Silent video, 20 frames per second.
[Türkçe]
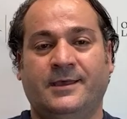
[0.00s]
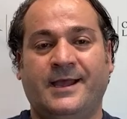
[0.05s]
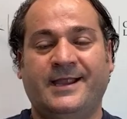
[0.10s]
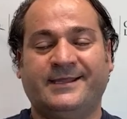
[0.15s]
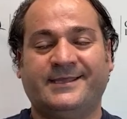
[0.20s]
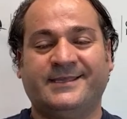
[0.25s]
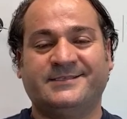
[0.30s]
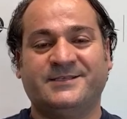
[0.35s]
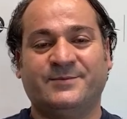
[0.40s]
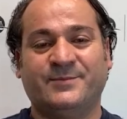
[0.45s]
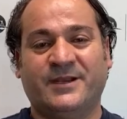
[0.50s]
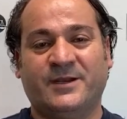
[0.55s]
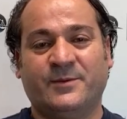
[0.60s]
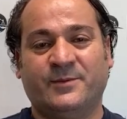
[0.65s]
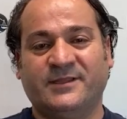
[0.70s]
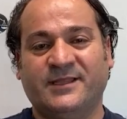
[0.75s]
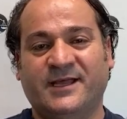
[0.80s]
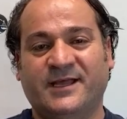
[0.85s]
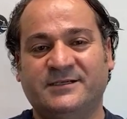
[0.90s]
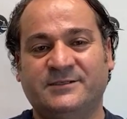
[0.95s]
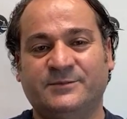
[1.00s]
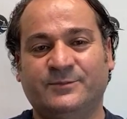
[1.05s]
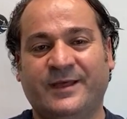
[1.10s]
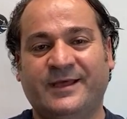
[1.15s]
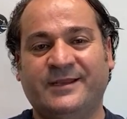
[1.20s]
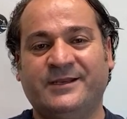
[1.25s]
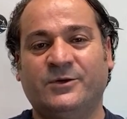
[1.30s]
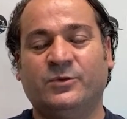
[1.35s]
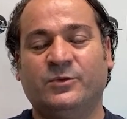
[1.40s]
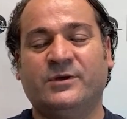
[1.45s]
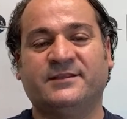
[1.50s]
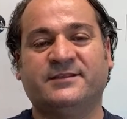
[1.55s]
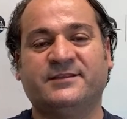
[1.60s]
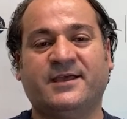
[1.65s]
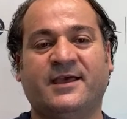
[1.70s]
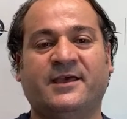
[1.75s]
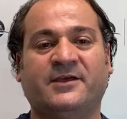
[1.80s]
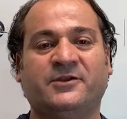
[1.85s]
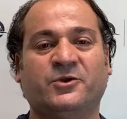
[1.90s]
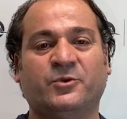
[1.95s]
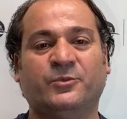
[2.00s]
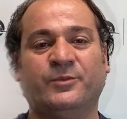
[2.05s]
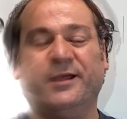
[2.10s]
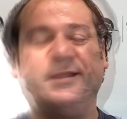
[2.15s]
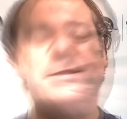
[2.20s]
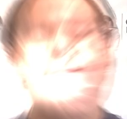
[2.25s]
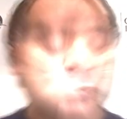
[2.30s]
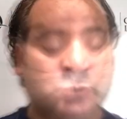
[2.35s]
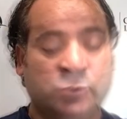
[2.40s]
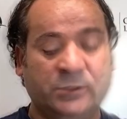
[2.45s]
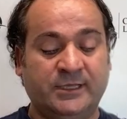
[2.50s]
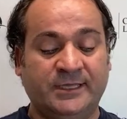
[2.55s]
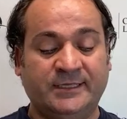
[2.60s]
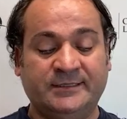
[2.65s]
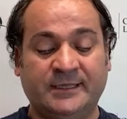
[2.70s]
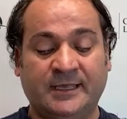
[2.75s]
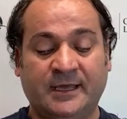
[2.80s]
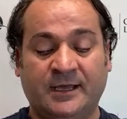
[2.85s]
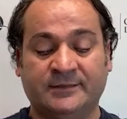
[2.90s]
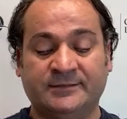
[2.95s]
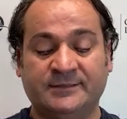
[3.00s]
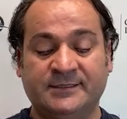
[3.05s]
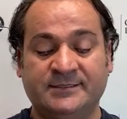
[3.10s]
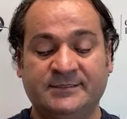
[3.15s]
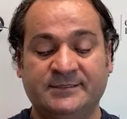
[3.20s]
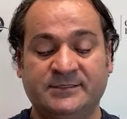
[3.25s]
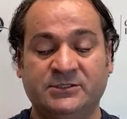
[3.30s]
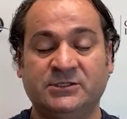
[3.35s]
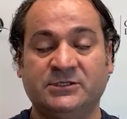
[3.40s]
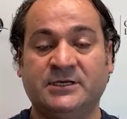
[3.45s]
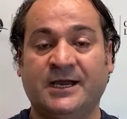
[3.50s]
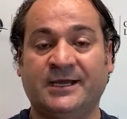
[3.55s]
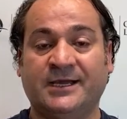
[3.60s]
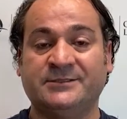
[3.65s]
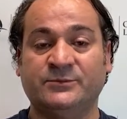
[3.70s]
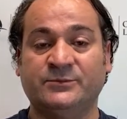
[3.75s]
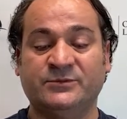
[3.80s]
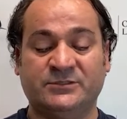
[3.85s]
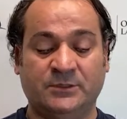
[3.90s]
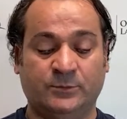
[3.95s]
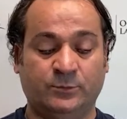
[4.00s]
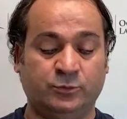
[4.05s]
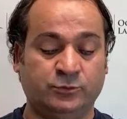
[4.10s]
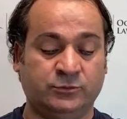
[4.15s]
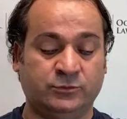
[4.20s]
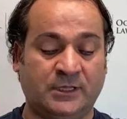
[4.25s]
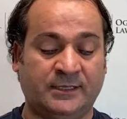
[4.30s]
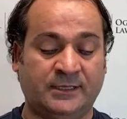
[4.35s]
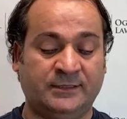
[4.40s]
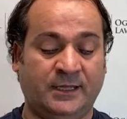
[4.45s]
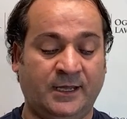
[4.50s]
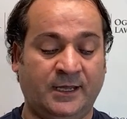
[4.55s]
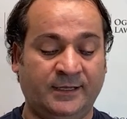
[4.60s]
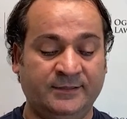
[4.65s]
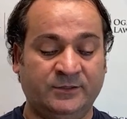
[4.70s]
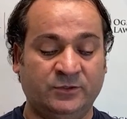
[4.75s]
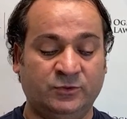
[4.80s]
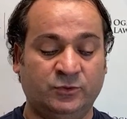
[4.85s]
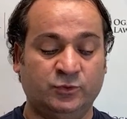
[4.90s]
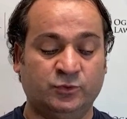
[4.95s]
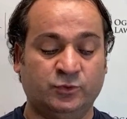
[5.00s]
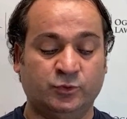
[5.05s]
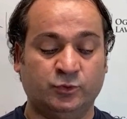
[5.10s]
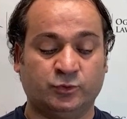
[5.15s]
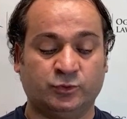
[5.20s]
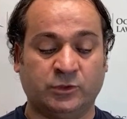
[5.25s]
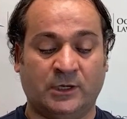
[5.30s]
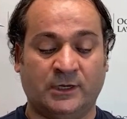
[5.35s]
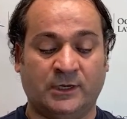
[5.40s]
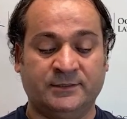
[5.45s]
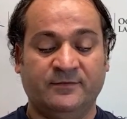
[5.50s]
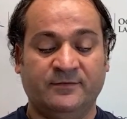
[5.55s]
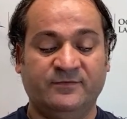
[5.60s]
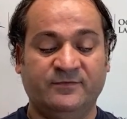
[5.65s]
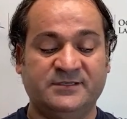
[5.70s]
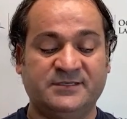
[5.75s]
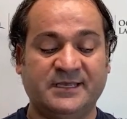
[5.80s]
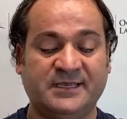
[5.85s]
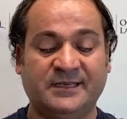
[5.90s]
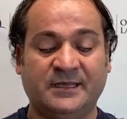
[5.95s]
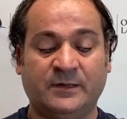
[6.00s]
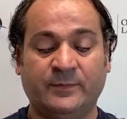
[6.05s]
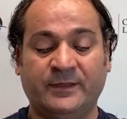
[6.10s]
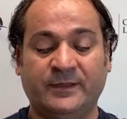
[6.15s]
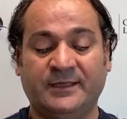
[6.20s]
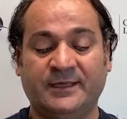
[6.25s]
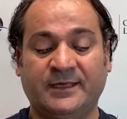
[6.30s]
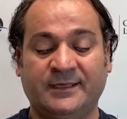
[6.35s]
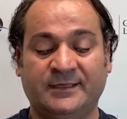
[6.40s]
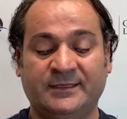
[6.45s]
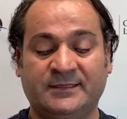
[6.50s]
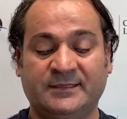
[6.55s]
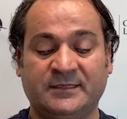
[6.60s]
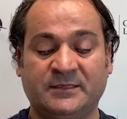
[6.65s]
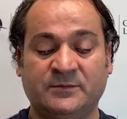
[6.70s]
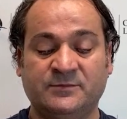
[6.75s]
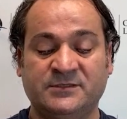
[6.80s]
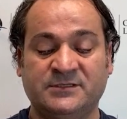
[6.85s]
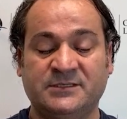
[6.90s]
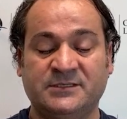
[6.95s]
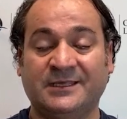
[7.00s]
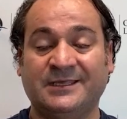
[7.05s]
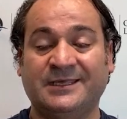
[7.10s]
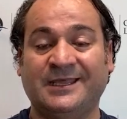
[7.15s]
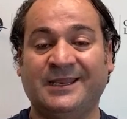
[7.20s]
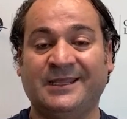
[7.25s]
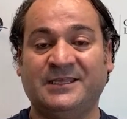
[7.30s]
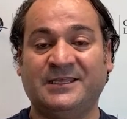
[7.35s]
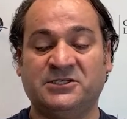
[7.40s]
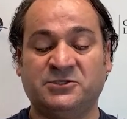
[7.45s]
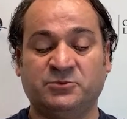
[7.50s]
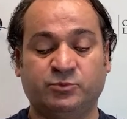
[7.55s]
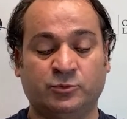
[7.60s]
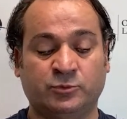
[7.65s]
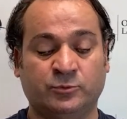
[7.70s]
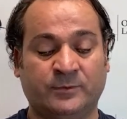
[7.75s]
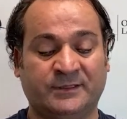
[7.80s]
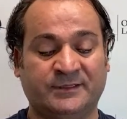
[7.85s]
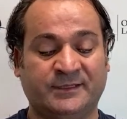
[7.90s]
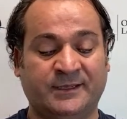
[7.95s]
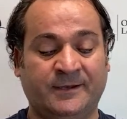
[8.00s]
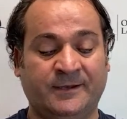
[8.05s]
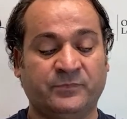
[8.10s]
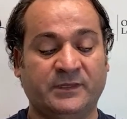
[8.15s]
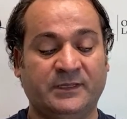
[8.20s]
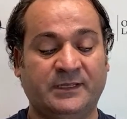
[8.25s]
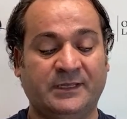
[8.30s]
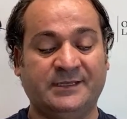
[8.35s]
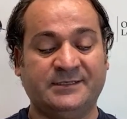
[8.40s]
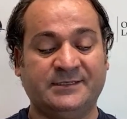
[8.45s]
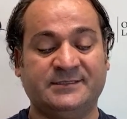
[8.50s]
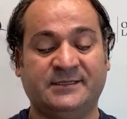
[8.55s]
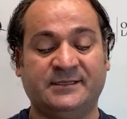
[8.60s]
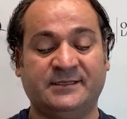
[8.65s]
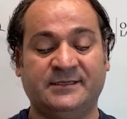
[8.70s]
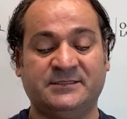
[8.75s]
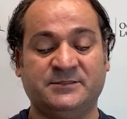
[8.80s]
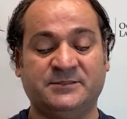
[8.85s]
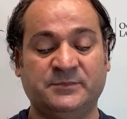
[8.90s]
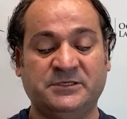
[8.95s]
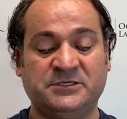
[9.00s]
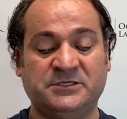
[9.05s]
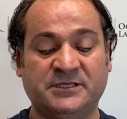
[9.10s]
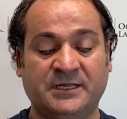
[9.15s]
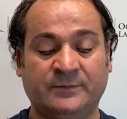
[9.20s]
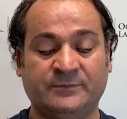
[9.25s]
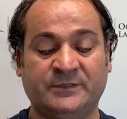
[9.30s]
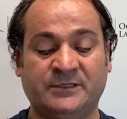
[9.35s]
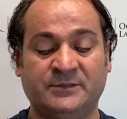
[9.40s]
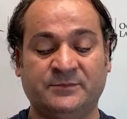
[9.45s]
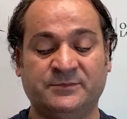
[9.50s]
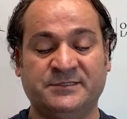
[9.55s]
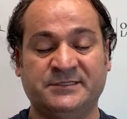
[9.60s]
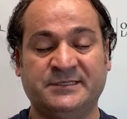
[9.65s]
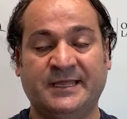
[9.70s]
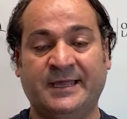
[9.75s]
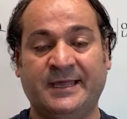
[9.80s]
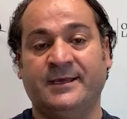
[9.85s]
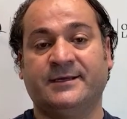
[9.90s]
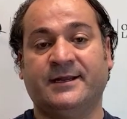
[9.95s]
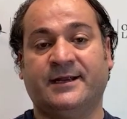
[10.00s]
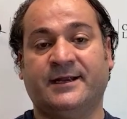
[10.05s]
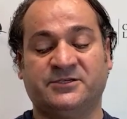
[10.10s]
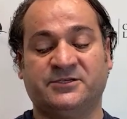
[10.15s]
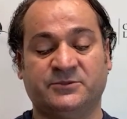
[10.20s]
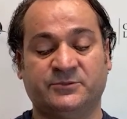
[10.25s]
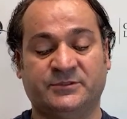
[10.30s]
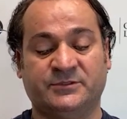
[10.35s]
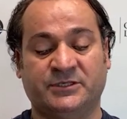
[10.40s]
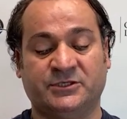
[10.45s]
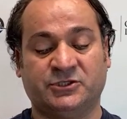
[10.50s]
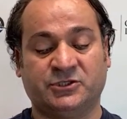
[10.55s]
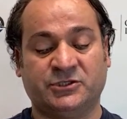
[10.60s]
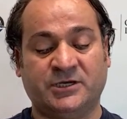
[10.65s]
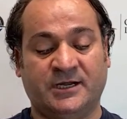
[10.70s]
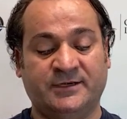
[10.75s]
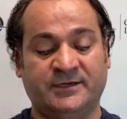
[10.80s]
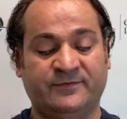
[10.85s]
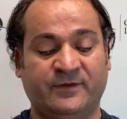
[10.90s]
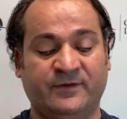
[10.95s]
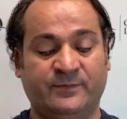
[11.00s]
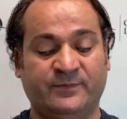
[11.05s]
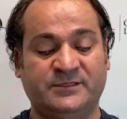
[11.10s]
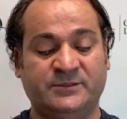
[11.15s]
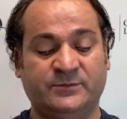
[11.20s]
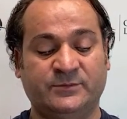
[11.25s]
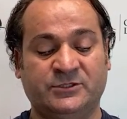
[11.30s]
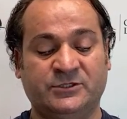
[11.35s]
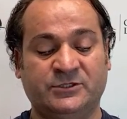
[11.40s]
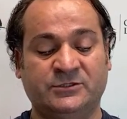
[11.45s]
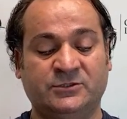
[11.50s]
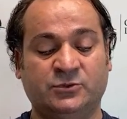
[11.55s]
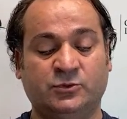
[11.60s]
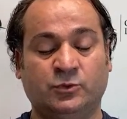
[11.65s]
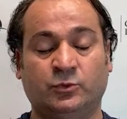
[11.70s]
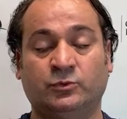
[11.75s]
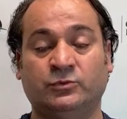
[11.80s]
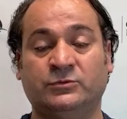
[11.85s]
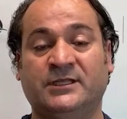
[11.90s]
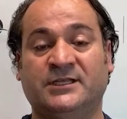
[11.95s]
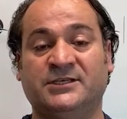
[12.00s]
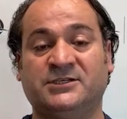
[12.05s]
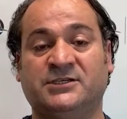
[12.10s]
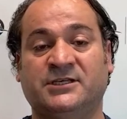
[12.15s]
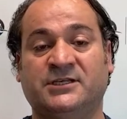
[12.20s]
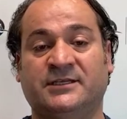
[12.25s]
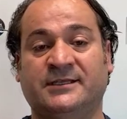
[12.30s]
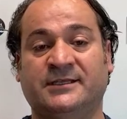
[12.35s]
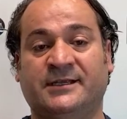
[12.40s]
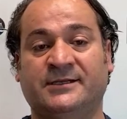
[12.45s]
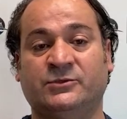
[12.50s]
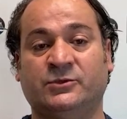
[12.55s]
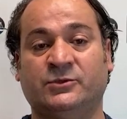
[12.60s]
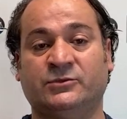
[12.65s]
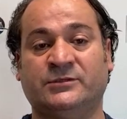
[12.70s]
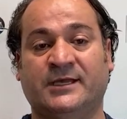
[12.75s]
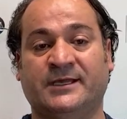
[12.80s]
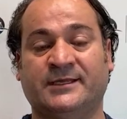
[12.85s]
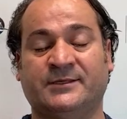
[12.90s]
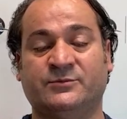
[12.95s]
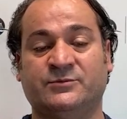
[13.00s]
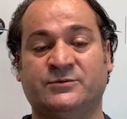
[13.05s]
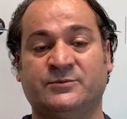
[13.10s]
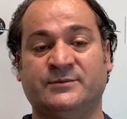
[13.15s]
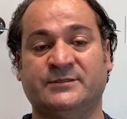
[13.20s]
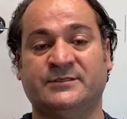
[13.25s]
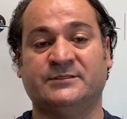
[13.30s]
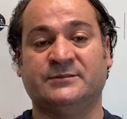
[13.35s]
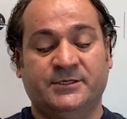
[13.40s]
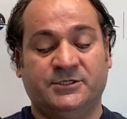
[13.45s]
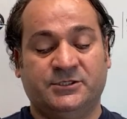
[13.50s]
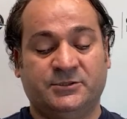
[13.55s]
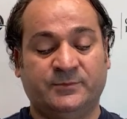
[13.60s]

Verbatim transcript: Herkese merhabalar. Ben avukat Ayhan Ömen. Türkiye'de adli sicil kaydımızda bulunan hangi tür suçlar vizeyle Amerika'ya gittiğimizde gerek iş bulmada gerekse de resmi işlemlerimizde karşımıza çıkar ve bizim için sorun teşkil eder diyor takipçimiz.